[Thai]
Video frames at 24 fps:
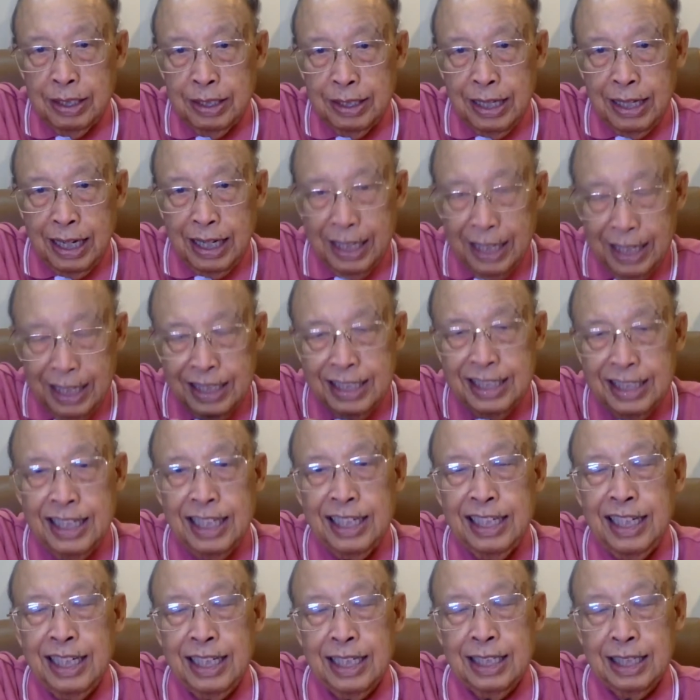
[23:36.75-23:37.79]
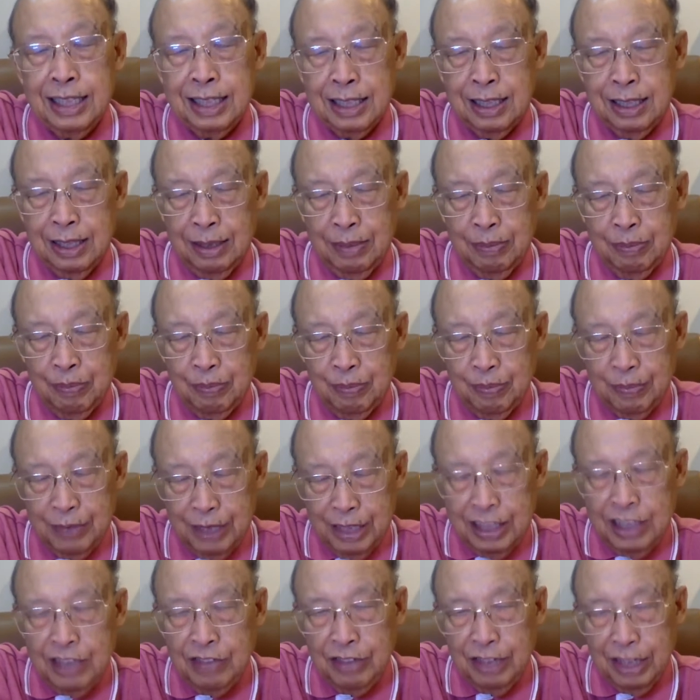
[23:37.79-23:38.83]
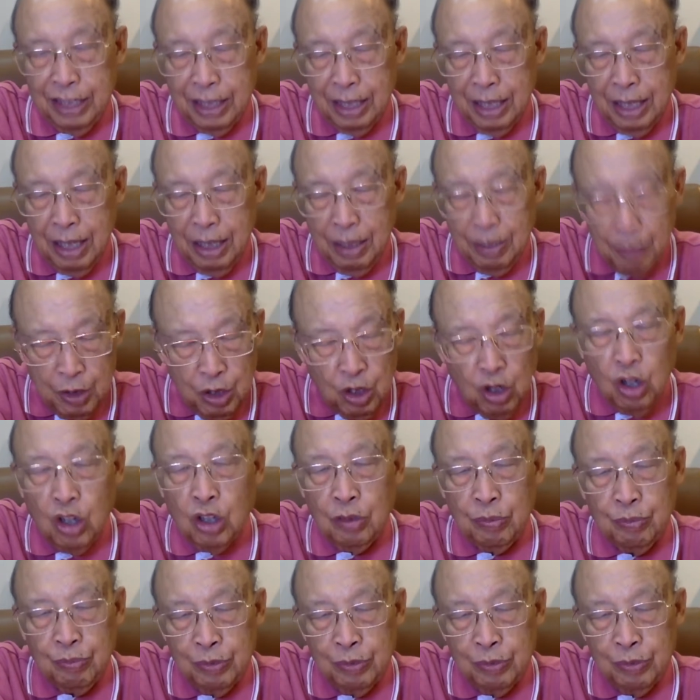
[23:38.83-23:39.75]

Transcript: อยากเห็นสิ่งนี้เกิดขึ้นในชีวิต พี่น้อง